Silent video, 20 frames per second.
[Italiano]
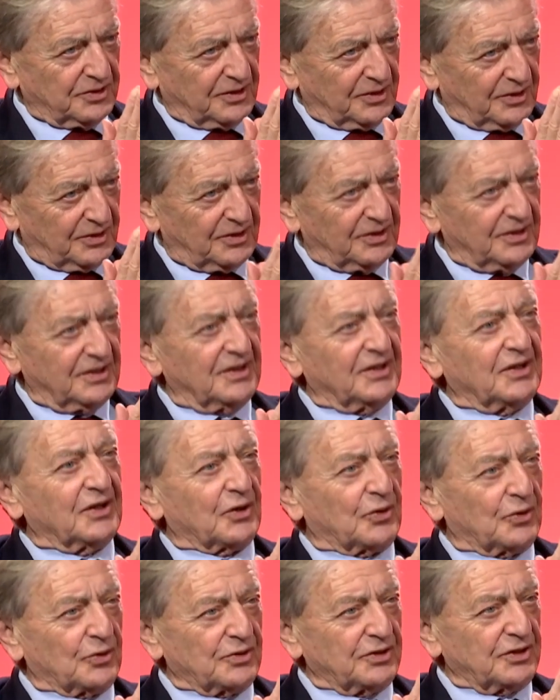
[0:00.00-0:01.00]
no? sì.
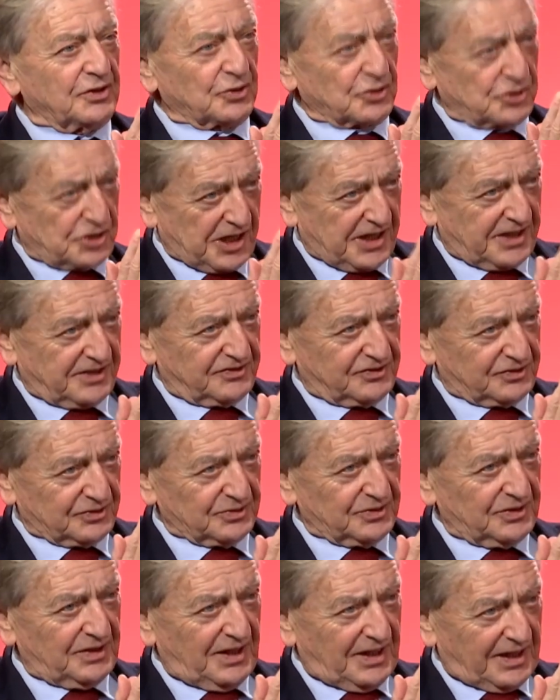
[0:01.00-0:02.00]
Con Innocenzo,
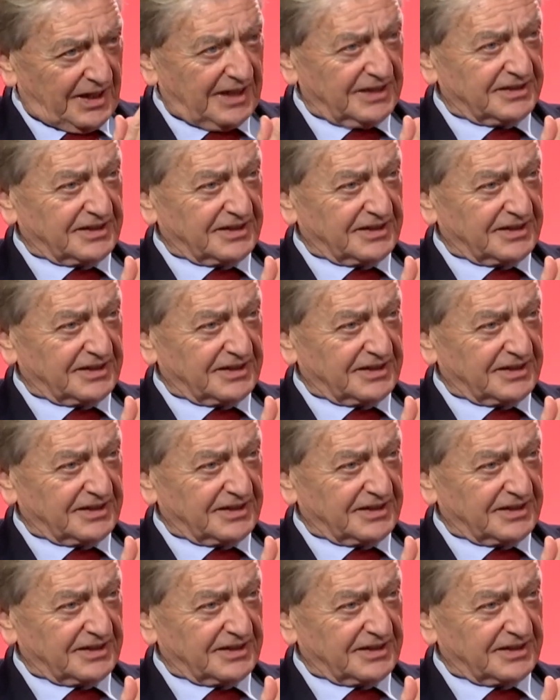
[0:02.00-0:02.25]
che